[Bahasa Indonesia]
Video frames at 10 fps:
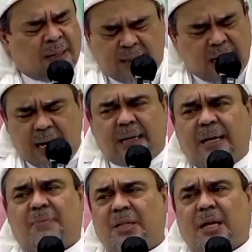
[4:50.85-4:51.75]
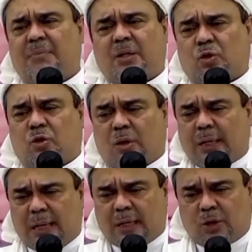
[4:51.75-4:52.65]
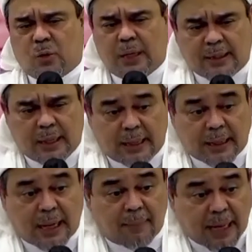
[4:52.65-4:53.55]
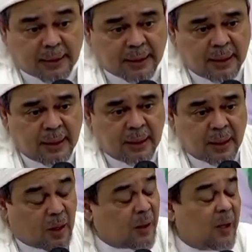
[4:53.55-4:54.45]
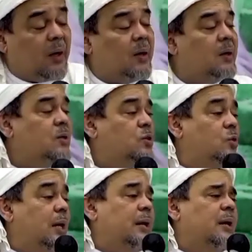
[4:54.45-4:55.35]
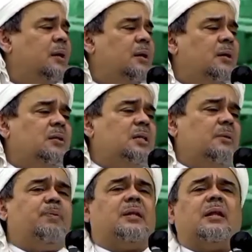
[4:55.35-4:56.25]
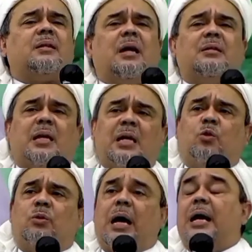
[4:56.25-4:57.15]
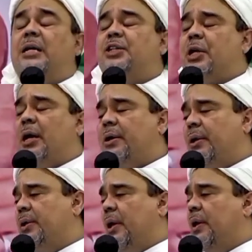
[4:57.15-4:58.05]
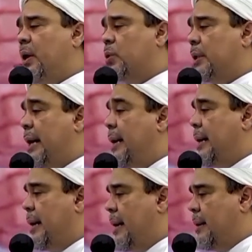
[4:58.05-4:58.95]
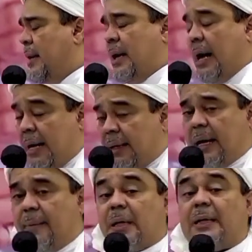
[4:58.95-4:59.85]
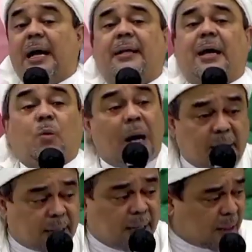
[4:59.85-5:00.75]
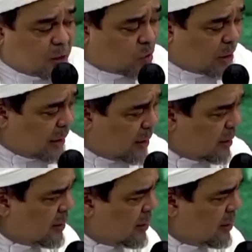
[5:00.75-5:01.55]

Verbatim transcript: tidak ada yang bisa masuk surga kecuali dengan rahmat Allah, saudara. Sampai tatkala Sayyidatuna Aisyah radhiyallahu taala anha bertanya, "Wa anta ya Rasulullah?"